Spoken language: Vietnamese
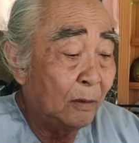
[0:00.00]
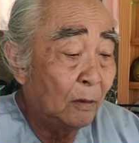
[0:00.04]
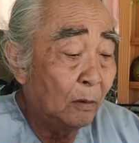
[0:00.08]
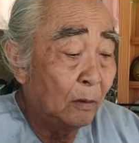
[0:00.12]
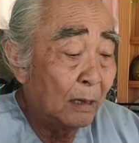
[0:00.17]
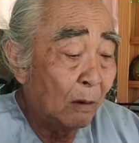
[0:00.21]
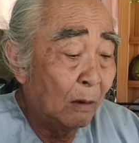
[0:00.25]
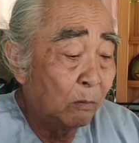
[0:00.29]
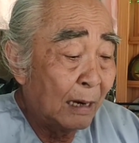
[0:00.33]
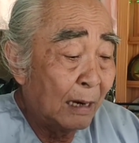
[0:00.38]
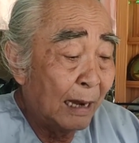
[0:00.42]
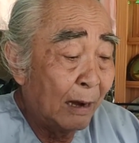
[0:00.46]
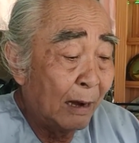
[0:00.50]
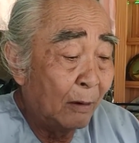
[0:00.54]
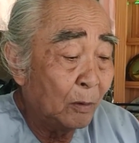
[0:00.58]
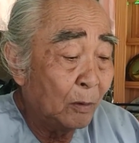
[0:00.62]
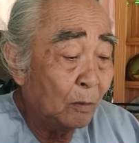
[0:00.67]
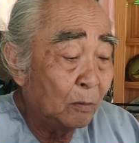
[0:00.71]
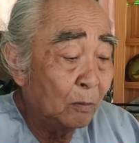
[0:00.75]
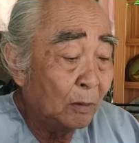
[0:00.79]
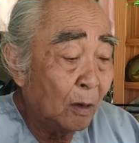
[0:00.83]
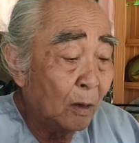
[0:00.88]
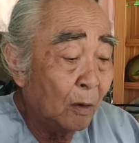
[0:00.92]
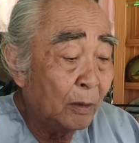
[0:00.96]
chú đồng đạo
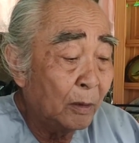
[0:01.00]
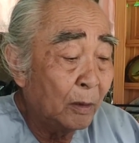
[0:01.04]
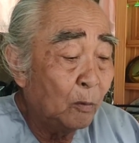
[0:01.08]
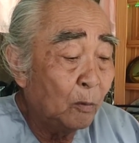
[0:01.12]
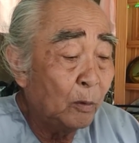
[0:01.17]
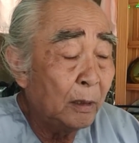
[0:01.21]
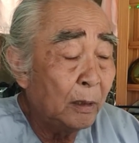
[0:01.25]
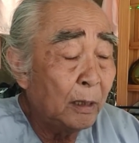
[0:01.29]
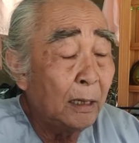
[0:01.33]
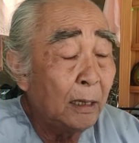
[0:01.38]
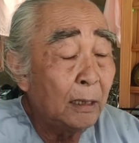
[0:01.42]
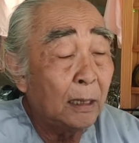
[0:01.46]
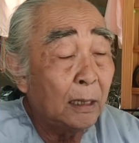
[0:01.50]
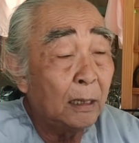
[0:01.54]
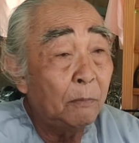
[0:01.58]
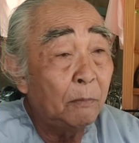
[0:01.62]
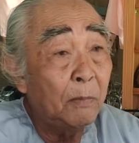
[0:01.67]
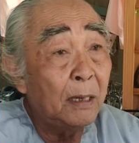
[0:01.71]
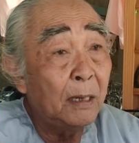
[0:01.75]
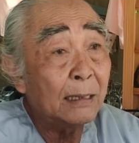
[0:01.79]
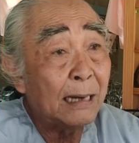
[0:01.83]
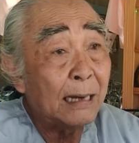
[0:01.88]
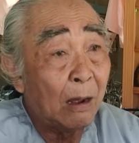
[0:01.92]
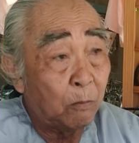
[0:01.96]
chúng tôi với quý vị chỉ
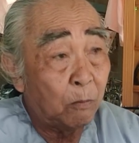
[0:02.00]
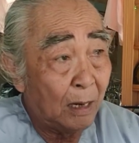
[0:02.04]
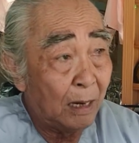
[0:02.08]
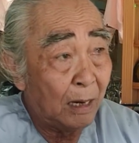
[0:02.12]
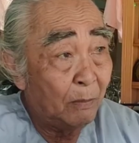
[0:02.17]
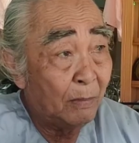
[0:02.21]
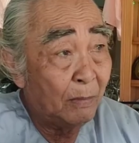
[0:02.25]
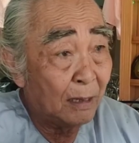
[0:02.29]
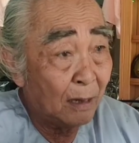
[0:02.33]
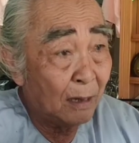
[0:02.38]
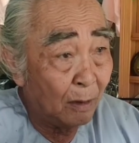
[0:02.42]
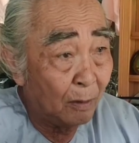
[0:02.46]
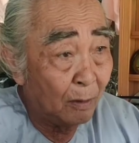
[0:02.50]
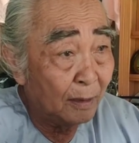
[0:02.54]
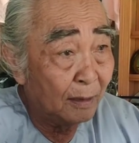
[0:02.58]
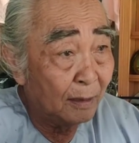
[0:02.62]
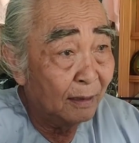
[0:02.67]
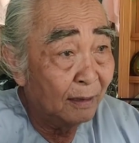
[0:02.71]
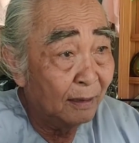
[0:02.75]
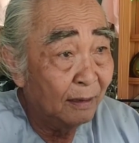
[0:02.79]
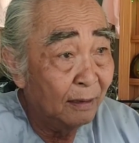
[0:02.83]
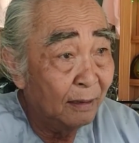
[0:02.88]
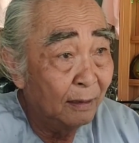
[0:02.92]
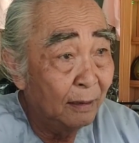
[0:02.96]
biết đọc lại mà
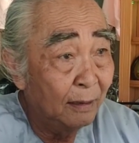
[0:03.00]
thôi